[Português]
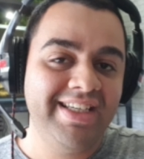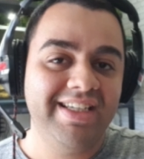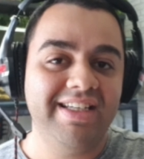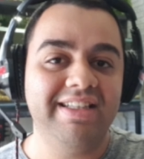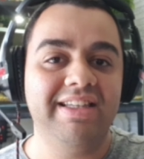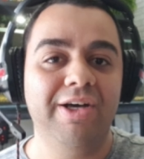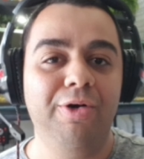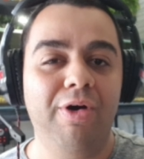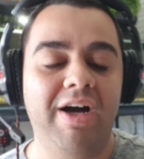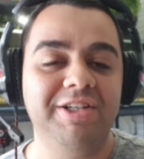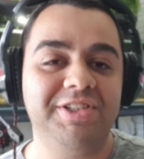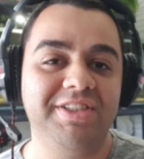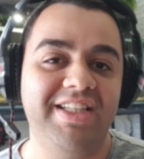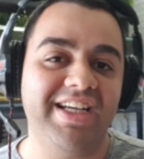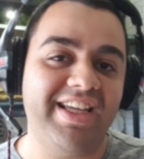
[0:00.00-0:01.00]
Então eu acho
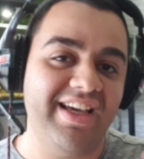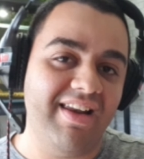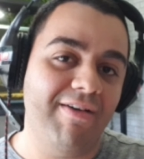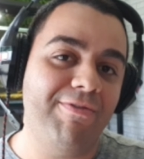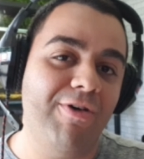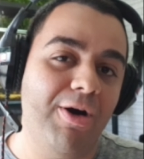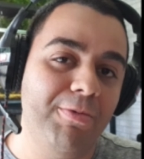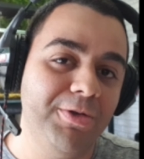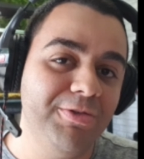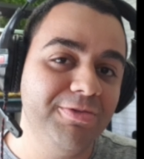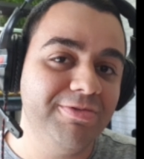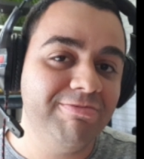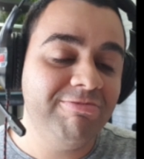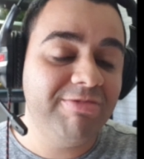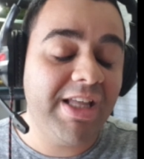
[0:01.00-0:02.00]
que daquela forma não,
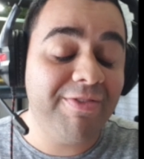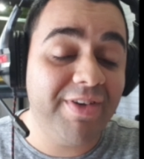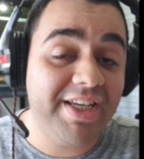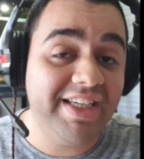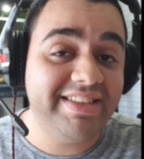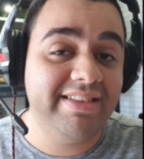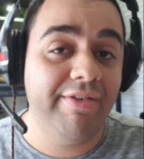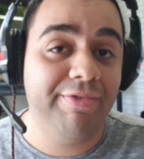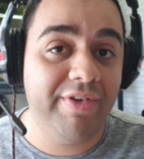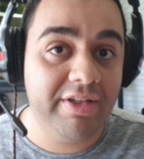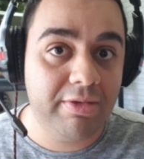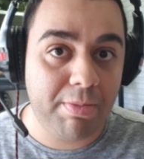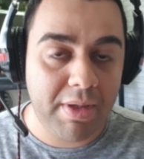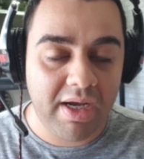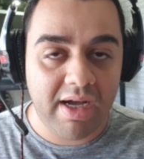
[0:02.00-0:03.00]
não deveria ser feito,
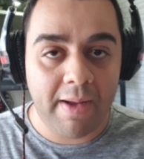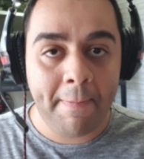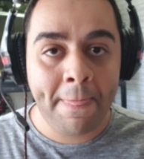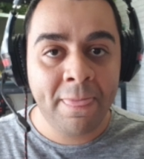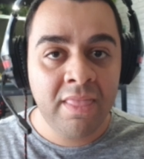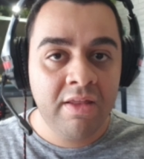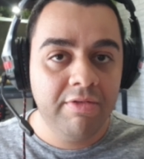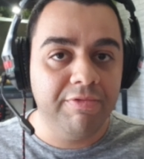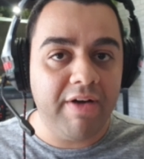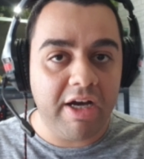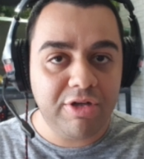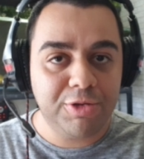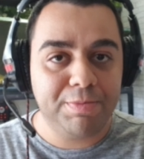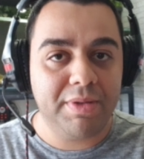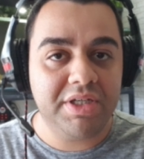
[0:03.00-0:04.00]
pegar
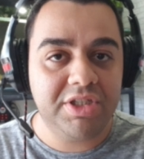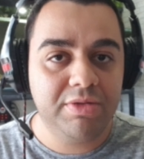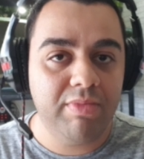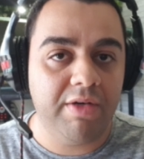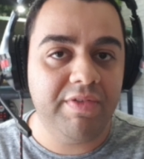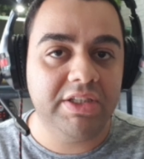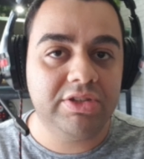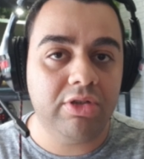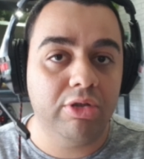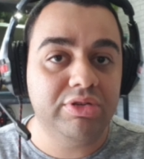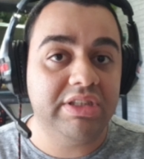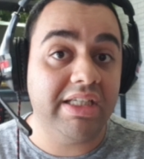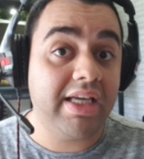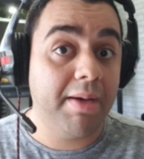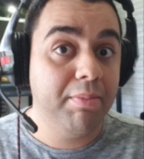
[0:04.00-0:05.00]
vários peixes de uma vez só. Eu
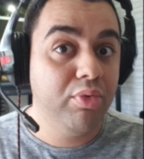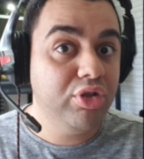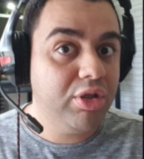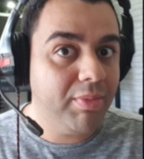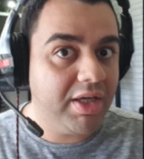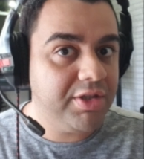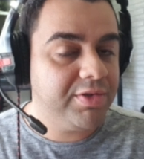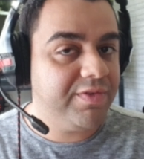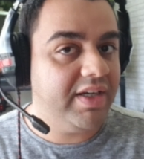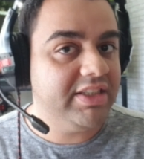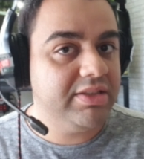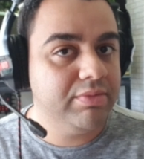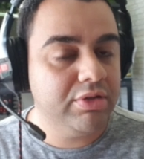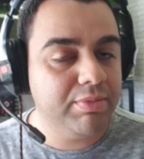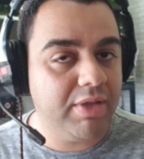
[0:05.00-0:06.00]
sei que é muito mais fácil,
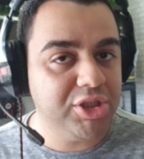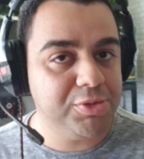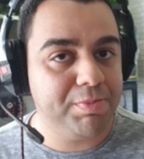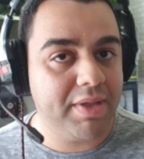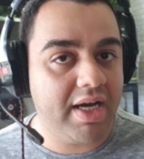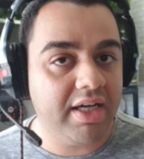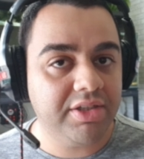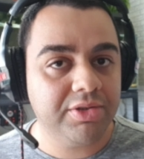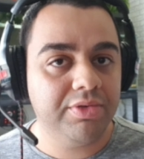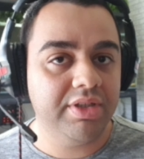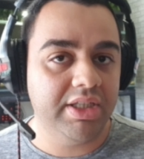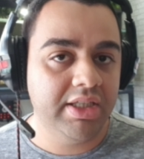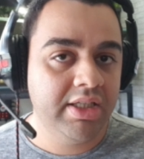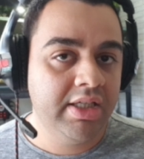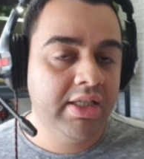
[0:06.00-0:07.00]
muito mais prático, né?